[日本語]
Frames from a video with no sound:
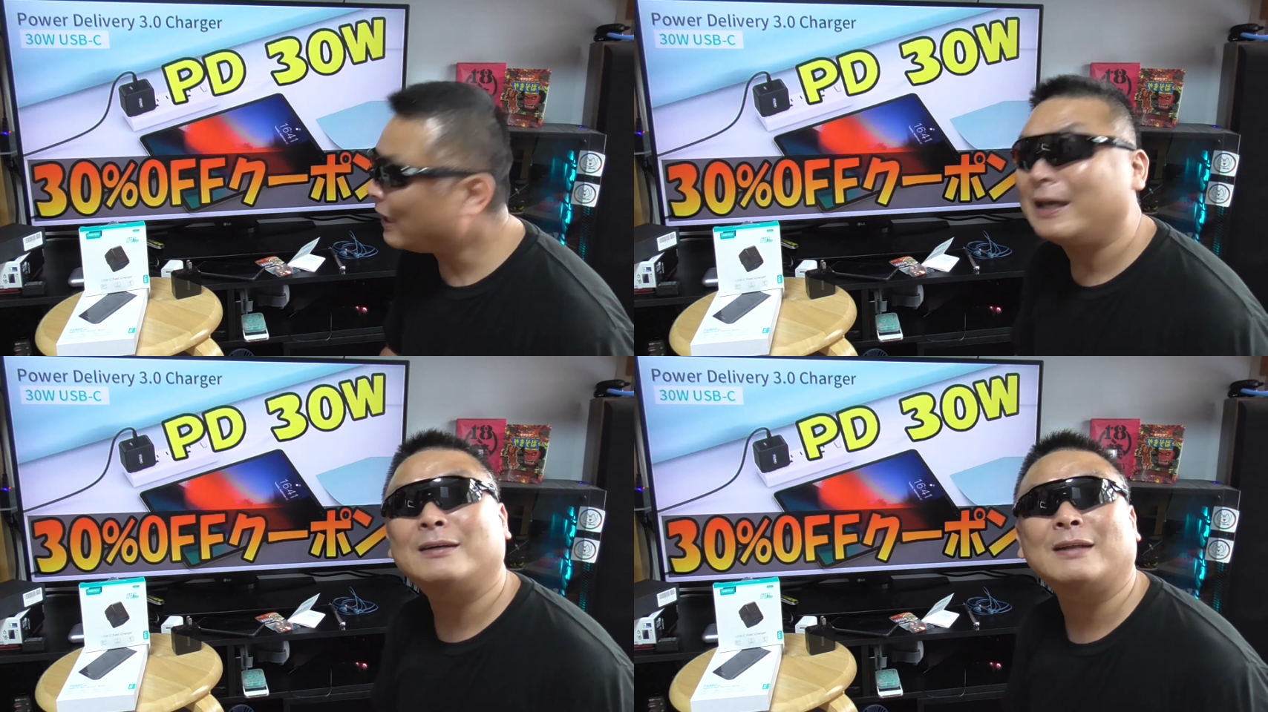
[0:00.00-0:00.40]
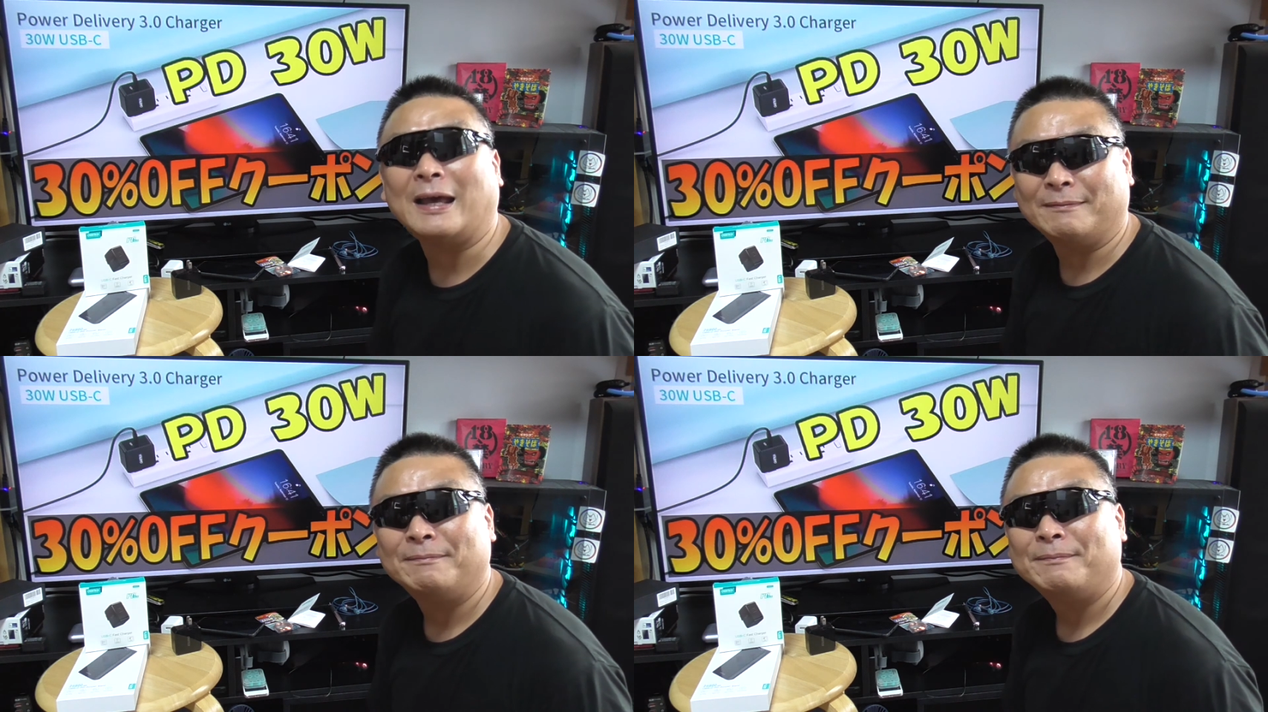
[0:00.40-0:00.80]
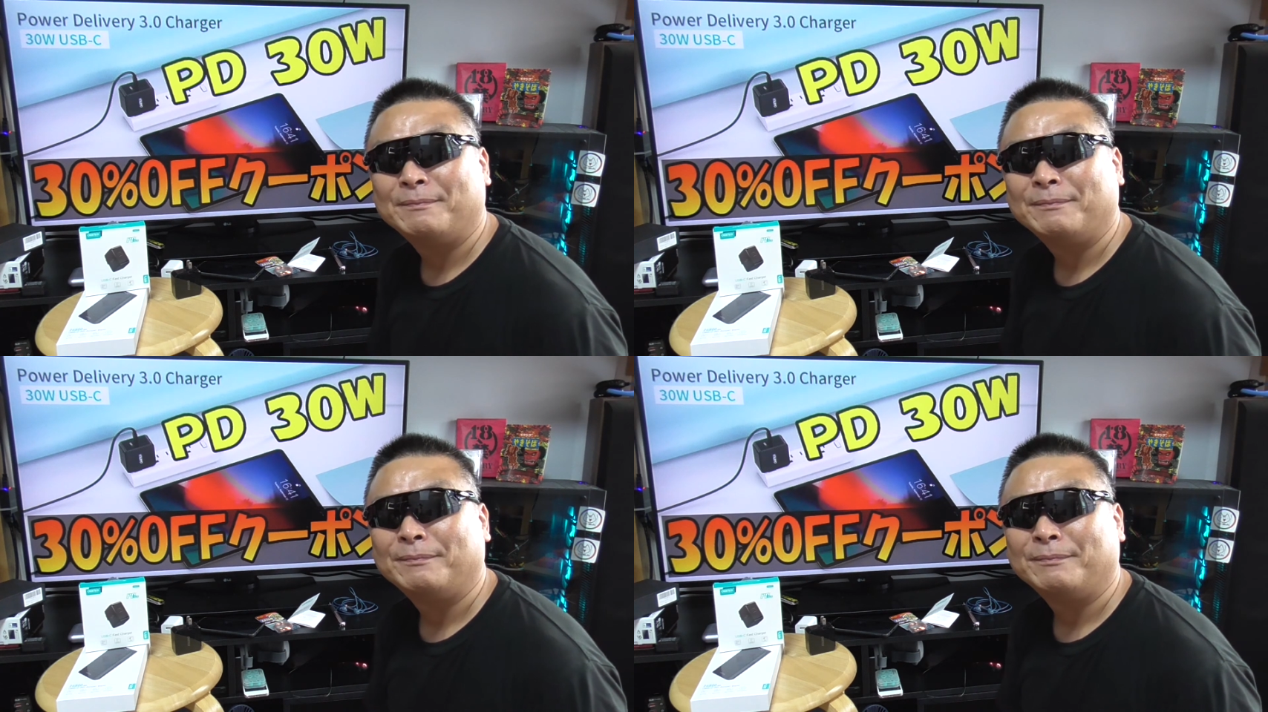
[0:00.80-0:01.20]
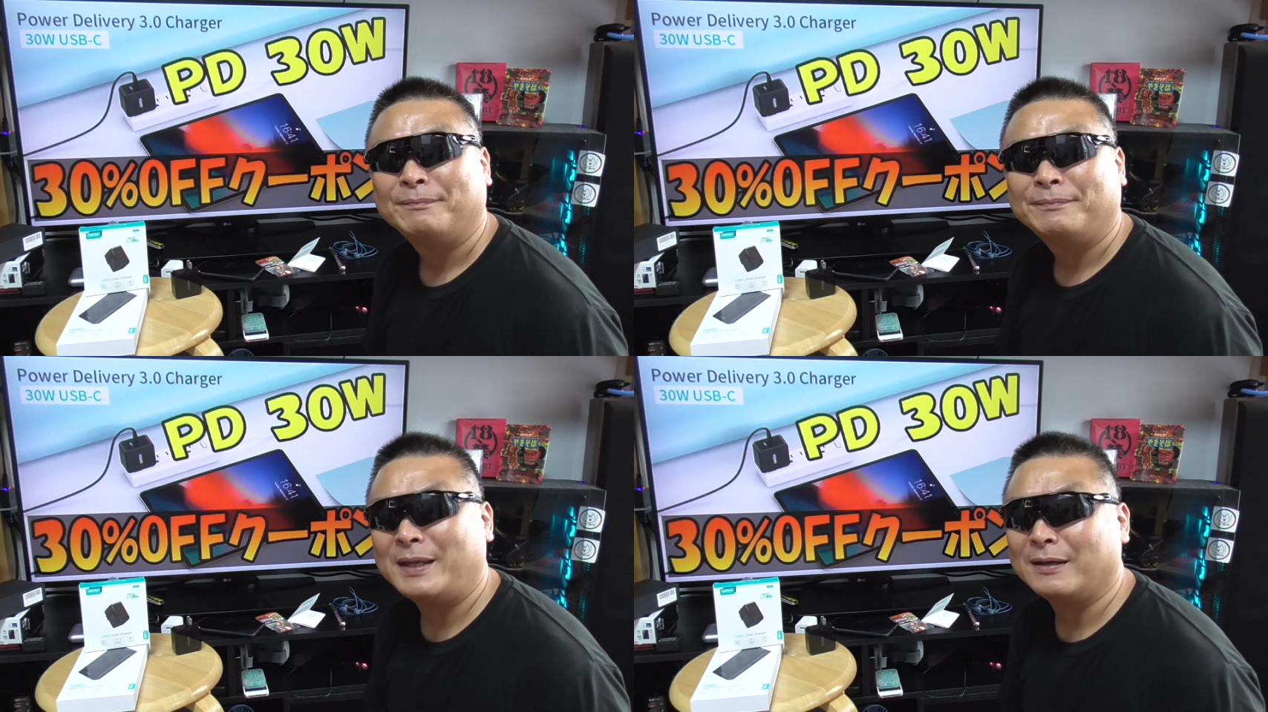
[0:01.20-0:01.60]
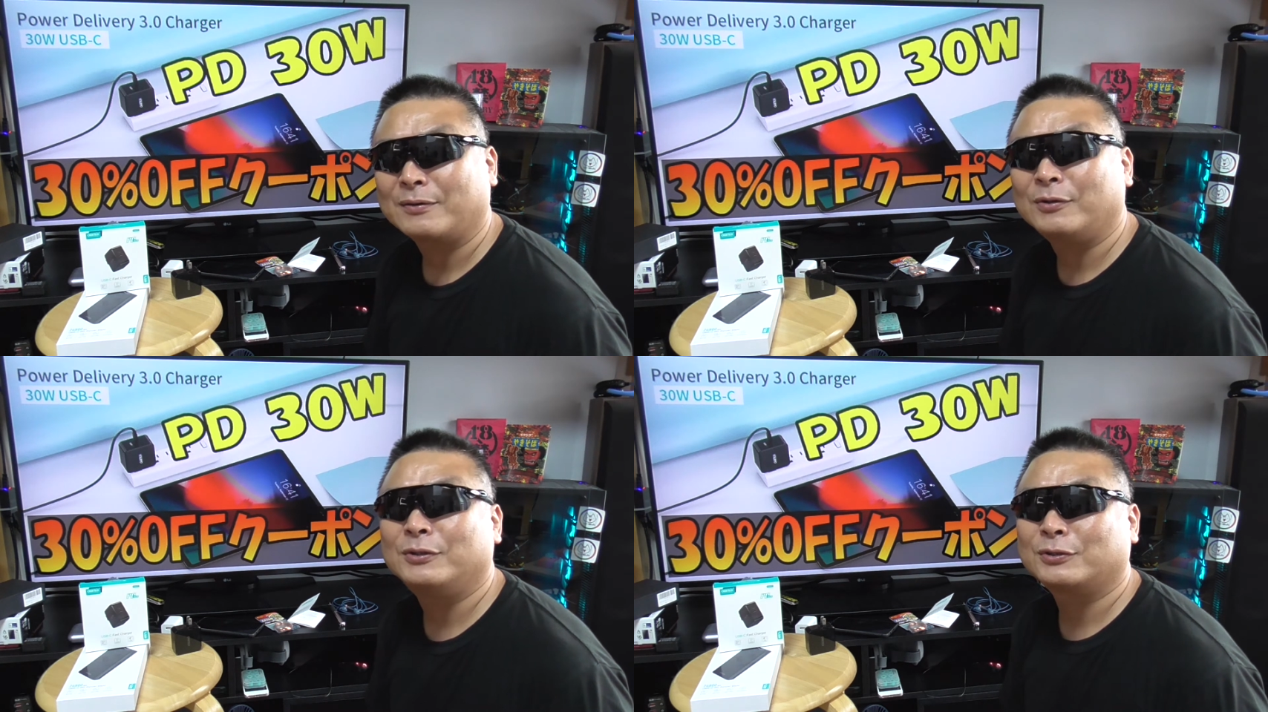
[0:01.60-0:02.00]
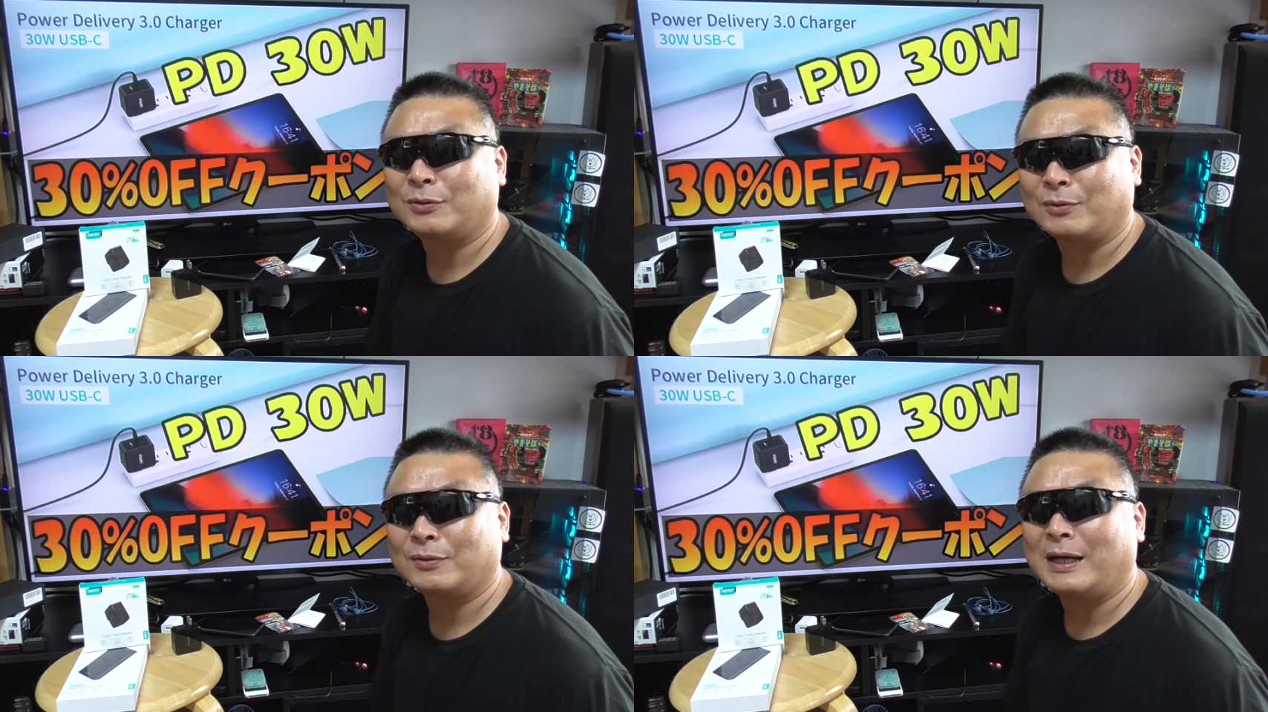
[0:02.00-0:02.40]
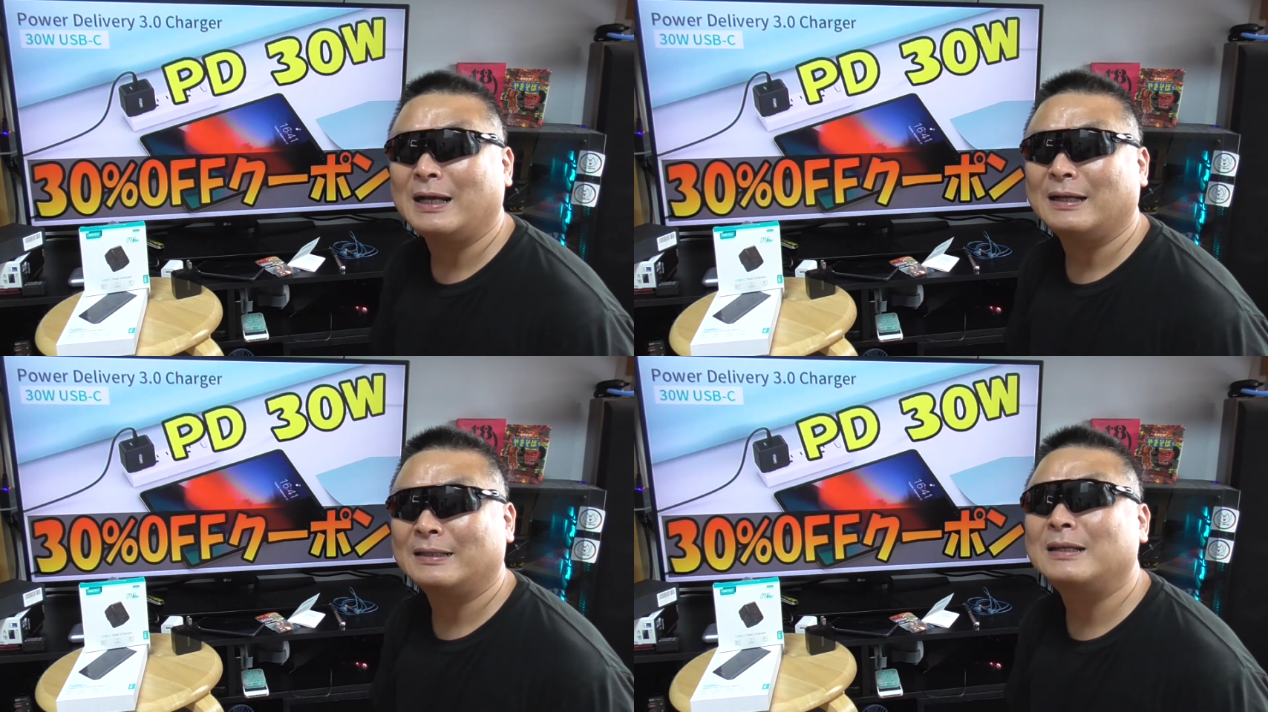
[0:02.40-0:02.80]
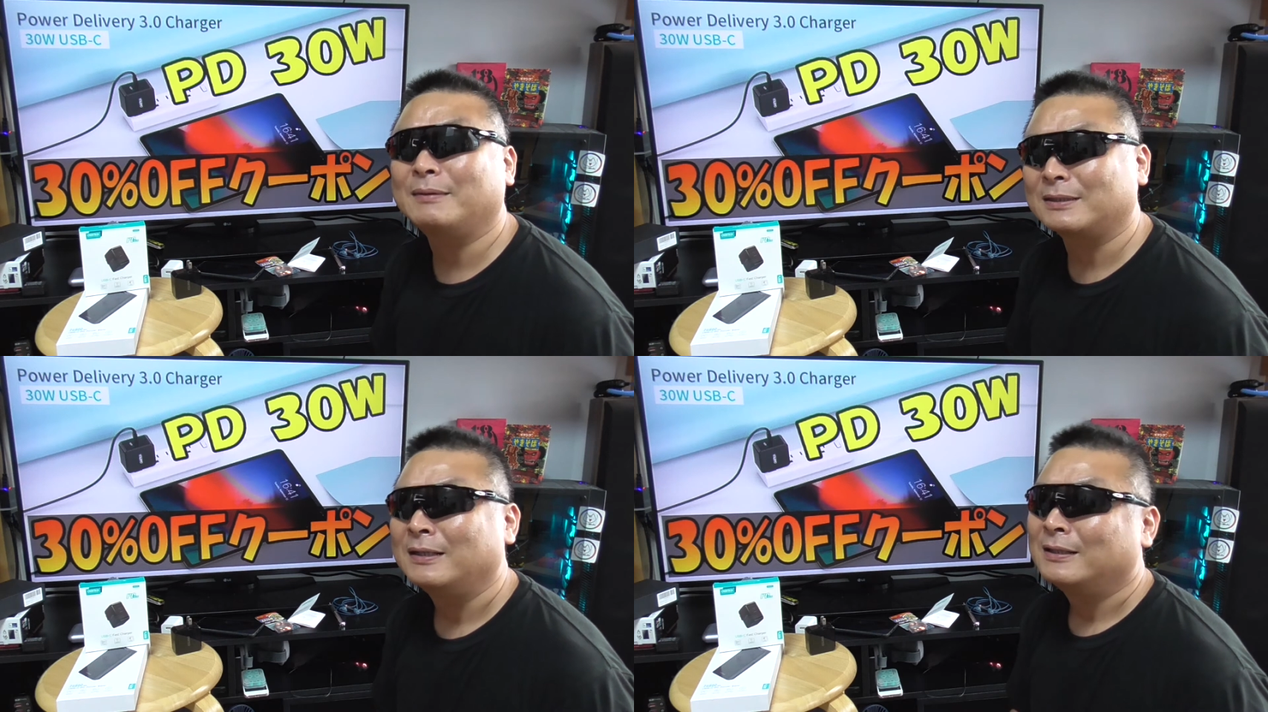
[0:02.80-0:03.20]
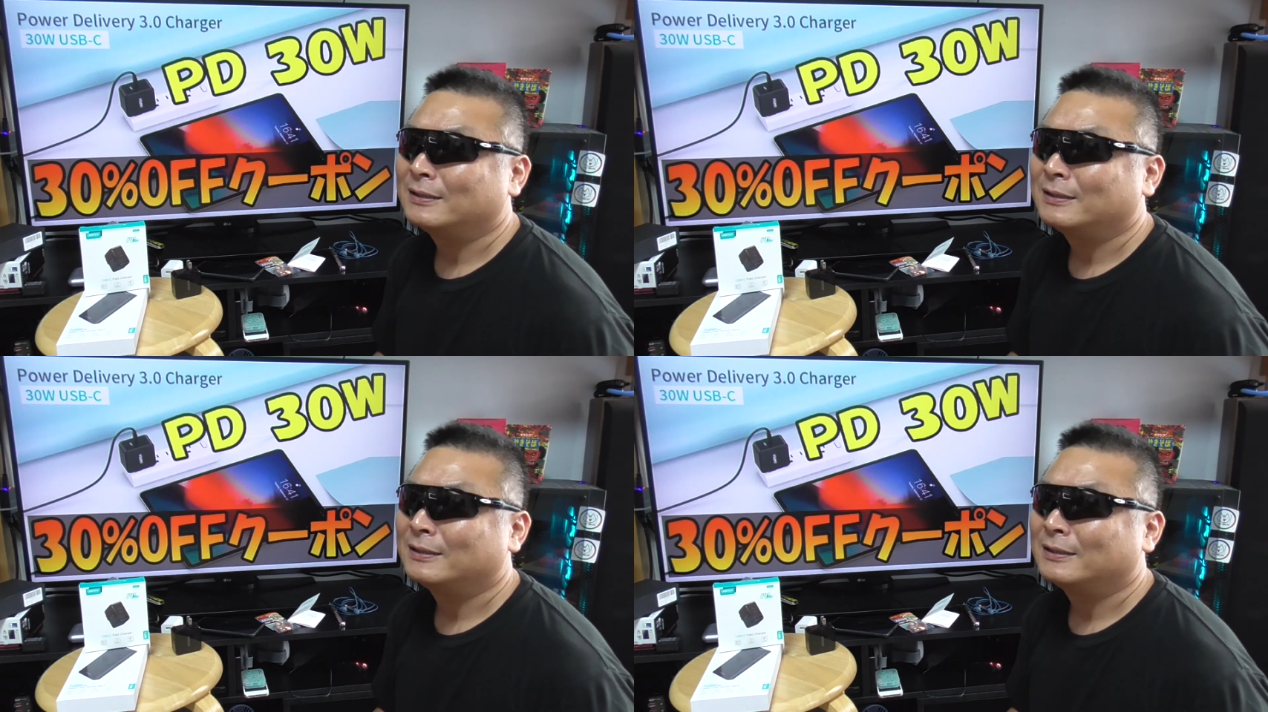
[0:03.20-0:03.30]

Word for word: 何円ぐらいで購入することができます